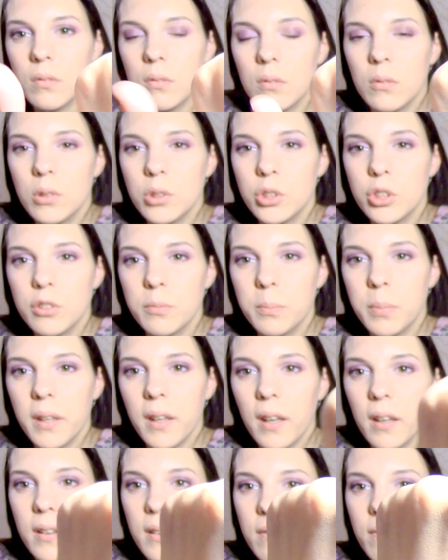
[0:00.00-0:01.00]
Очень
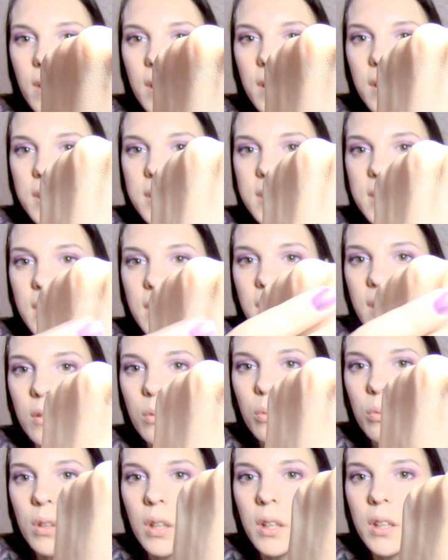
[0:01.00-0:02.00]
приятное нанесение.
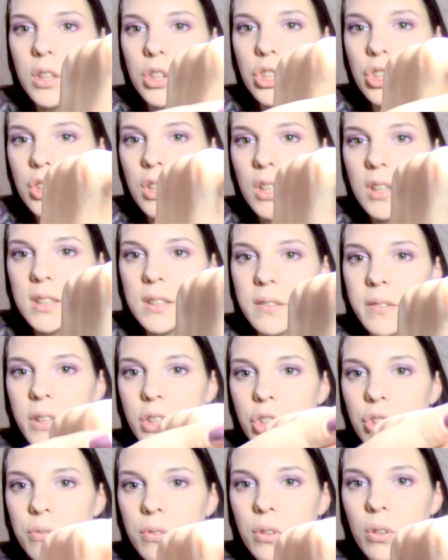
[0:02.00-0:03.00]
Тут, конечно же,
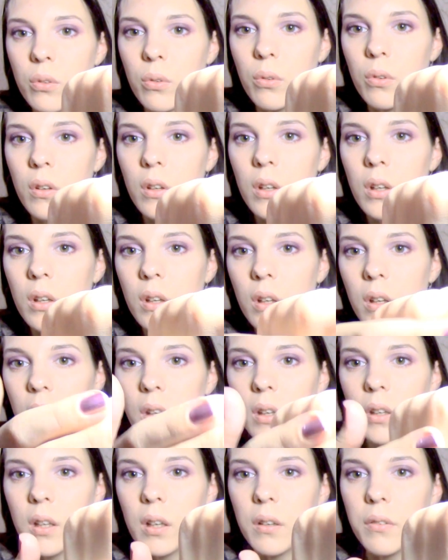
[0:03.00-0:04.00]
отсвечивает, но,
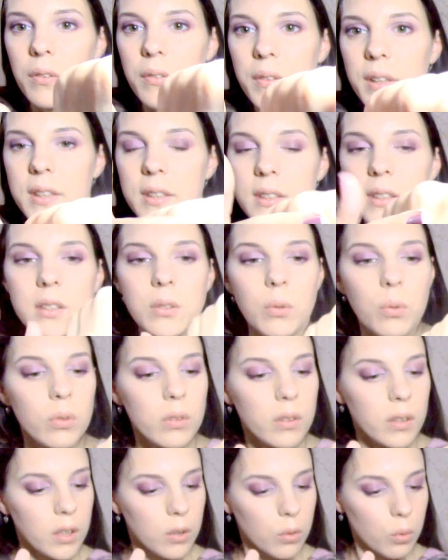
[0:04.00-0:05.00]
как вы видите,
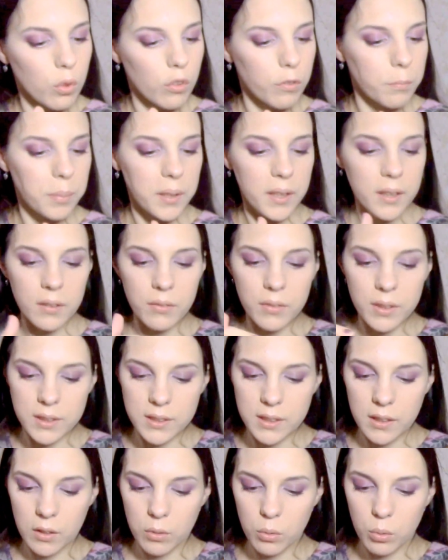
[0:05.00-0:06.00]
он легко
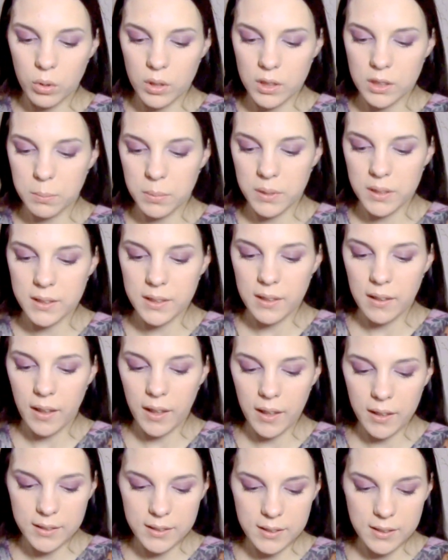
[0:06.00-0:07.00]
впитывается, легко
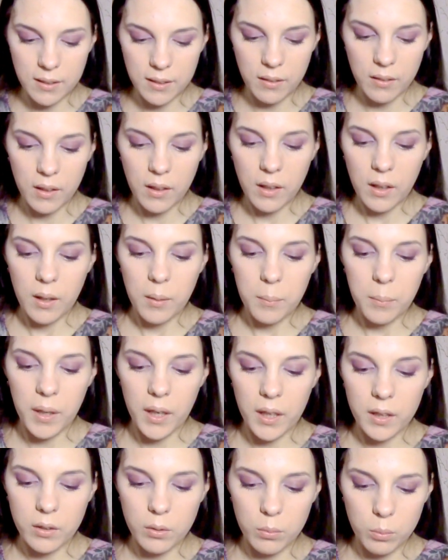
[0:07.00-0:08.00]
распределяется.
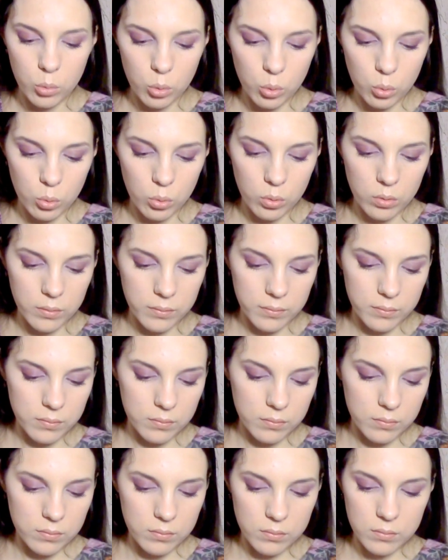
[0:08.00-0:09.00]
Поэтому
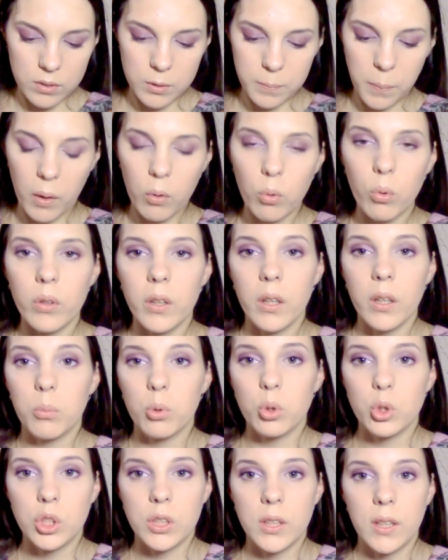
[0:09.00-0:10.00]
спокойно
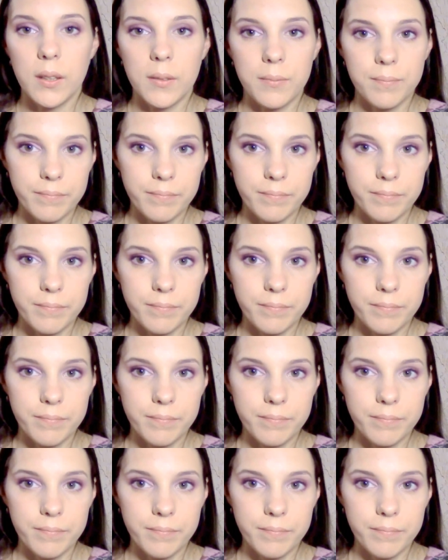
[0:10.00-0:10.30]
можно